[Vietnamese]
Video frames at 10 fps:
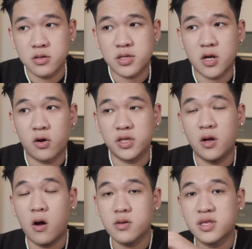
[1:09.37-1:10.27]
sau đó thì
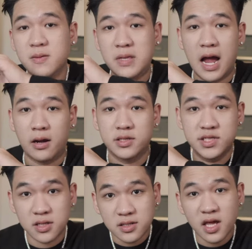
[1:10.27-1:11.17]
họ ship thẳng
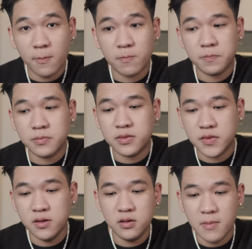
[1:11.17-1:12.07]
trực tiếp
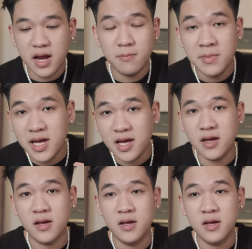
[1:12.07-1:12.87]
từ bên Mỹ